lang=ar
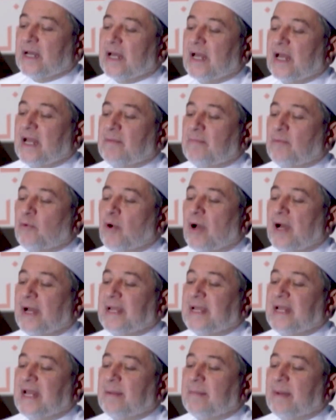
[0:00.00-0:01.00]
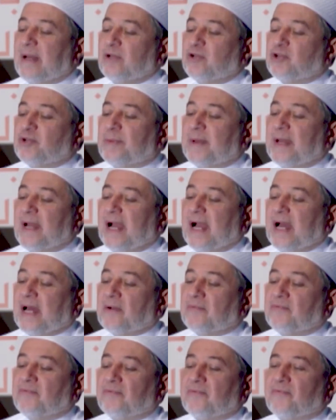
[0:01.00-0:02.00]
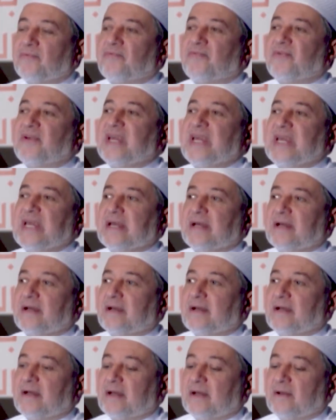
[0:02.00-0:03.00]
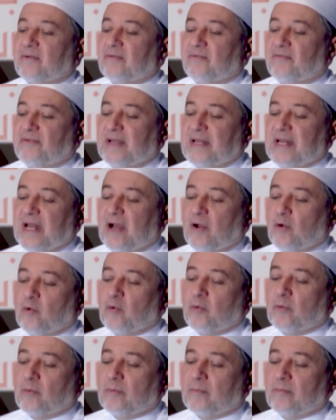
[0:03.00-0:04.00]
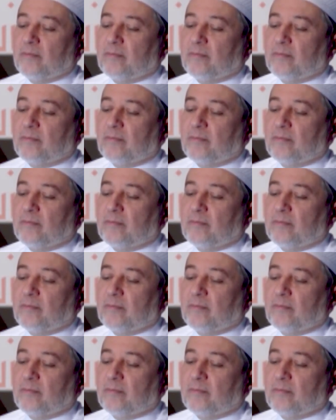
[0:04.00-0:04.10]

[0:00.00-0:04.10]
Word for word: قلبها إلى ما يشبه حرف في في نحو